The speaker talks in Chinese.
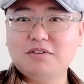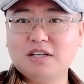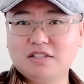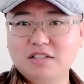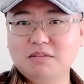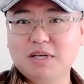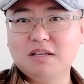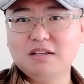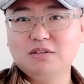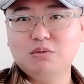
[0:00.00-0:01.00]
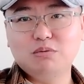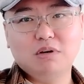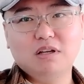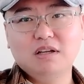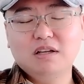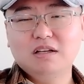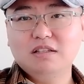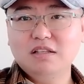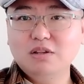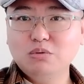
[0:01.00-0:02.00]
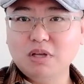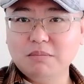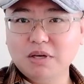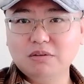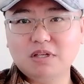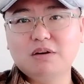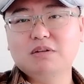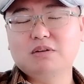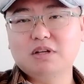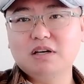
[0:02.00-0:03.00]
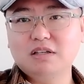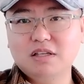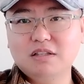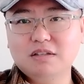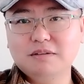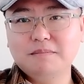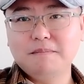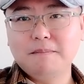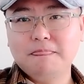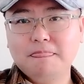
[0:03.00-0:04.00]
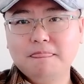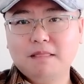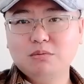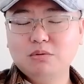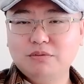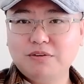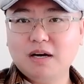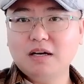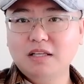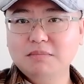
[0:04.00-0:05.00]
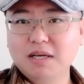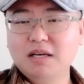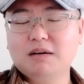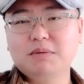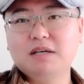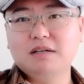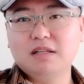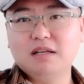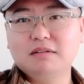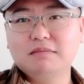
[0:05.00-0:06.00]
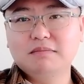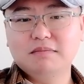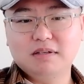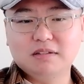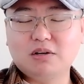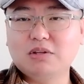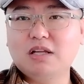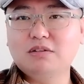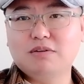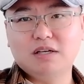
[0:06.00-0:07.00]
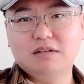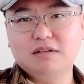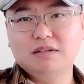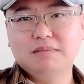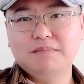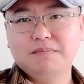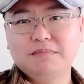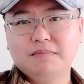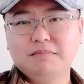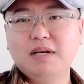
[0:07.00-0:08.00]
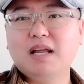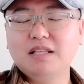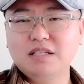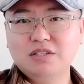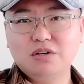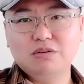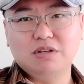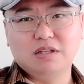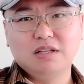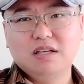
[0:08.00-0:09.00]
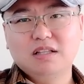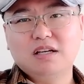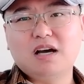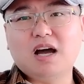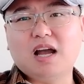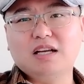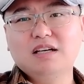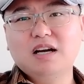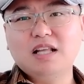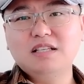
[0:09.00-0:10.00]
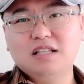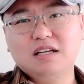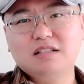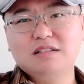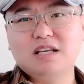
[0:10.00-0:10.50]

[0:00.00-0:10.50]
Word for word: 能发十几枚，最多了。印度也没有战略导弹核潜艇，它最多发个一枚、两枚核弹啊，导弹就完事儿了。被拦截效率也，那海上拦截它，